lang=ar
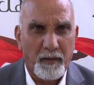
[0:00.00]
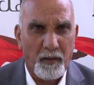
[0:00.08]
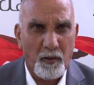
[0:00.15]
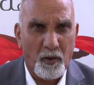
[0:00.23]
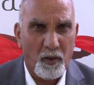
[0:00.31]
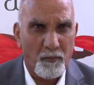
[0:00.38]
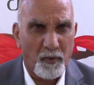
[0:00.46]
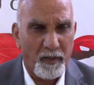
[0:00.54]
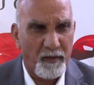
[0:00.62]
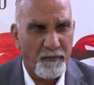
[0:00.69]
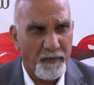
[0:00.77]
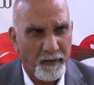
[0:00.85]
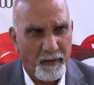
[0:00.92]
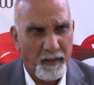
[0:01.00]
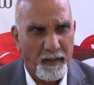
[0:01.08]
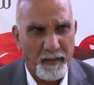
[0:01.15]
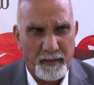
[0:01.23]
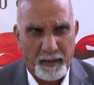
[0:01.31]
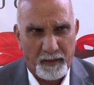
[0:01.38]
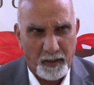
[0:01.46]
اليوم وظيفتنا
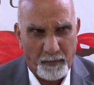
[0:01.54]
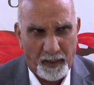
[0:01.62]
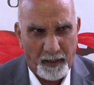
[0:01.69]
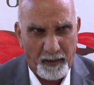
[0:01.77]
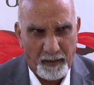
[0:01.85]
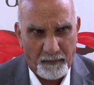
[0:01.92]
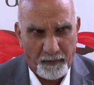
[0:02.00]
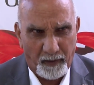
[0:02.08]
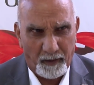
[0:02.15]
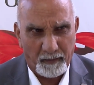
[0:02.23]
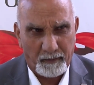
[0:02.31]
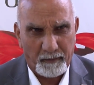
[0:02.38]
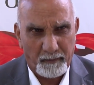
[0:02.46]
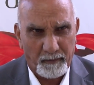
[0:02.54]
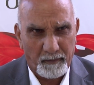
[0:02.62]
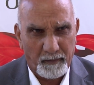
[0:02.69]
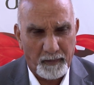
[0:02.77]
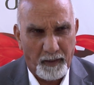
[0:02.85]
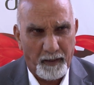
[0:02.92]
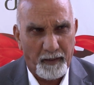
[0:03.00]
ليست جمالية فقط
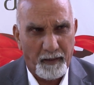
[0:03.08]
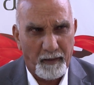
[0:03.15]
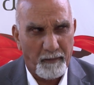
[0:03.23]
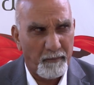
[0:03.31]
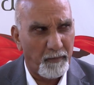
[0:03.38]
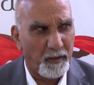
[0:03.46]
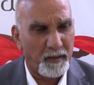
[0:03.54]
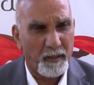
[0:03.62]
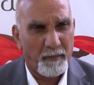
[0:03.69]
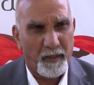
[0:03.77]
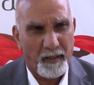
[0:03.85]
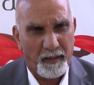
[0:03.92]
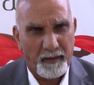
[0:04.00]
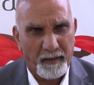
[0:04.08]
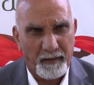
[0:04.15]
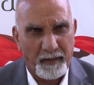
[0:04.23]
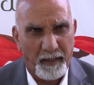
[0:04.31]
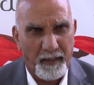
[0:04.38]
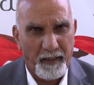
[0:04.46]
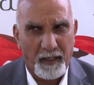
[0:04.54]
يعني من زمان
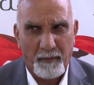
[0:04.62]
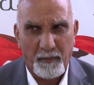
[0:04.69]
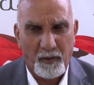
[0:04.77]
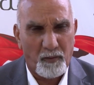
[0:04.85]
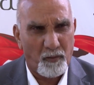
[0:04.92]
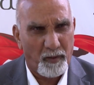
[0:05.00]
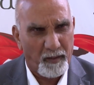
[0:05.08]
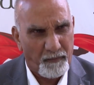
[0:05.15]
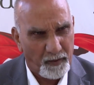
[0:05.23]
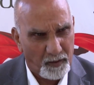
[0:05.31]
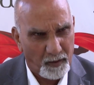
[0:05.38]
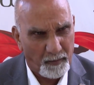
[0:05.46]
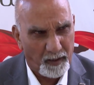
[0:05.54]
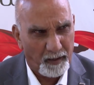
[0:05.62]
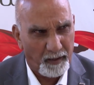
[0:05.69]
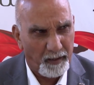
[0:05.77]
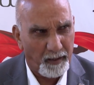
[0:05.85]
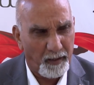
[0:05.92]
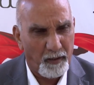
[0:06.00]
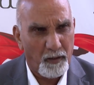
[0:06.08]
انتهينا من الوظيفة
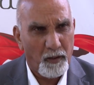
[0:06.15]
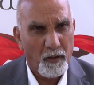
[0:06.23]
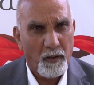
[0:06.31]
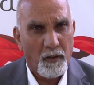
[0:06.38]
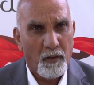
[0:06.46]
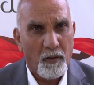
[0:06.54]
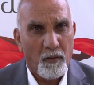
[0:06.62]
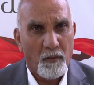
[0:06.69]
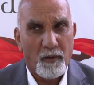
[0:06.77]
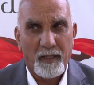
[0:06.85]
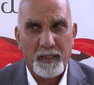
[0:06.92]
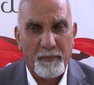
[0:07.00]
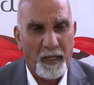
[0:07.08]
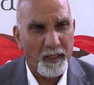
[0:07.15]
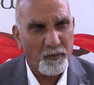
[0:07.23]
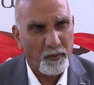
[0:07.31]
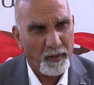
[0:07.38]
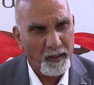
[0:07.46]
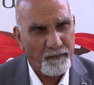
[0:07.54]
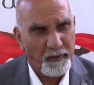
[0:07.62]
الجمالية وأصبحت
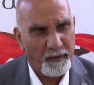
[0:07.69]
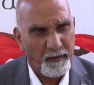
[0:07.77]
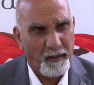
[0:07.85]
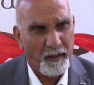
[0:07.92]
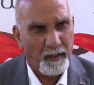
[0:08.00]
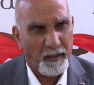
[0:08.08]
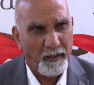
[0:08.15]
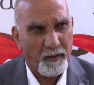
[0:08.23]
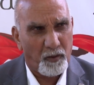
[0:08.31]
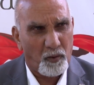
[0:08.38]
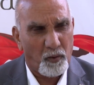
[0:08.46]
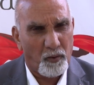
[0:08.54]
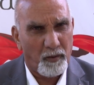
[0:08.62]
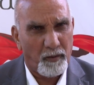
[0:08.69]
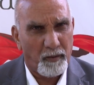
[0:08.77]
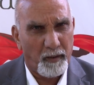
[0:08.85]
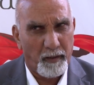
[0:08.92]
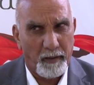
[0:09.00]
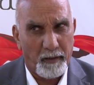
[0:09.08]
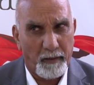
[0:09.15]
وظيفتنا أن نكون
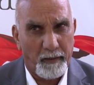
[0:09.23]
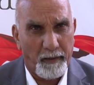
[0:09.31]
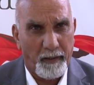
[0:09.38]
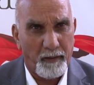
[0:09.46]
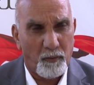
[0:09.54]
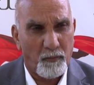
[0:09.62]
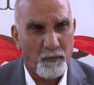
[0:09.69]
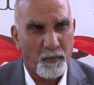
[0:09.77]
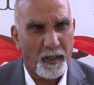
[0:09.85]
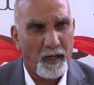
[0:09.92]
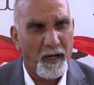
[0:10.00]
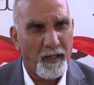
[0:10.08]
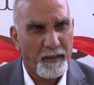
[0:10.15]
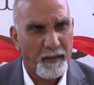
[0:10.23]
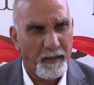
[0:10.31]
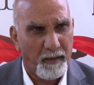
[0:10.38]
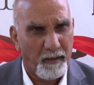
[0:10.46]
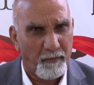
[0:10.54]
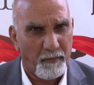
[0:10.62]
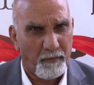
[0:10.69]
آه، يعني مرآة
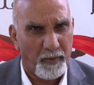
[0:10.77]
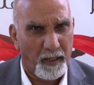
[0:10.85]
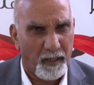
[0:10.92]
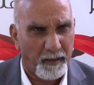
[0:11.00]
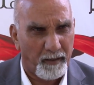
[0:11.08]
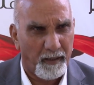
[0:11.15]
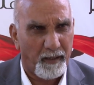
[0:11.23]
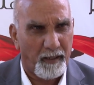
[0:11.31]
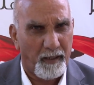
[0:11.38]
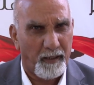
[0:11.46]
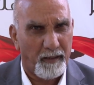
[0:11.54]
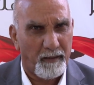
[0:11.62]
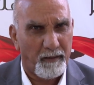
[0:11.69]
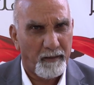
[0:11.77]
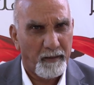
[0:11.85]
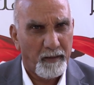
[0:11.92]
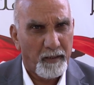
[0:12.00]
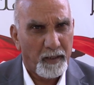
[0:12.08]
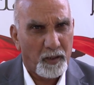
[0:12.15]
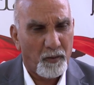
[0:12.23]
لبلادنا
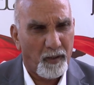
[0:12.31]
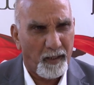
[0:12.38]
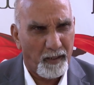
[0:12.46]
سواء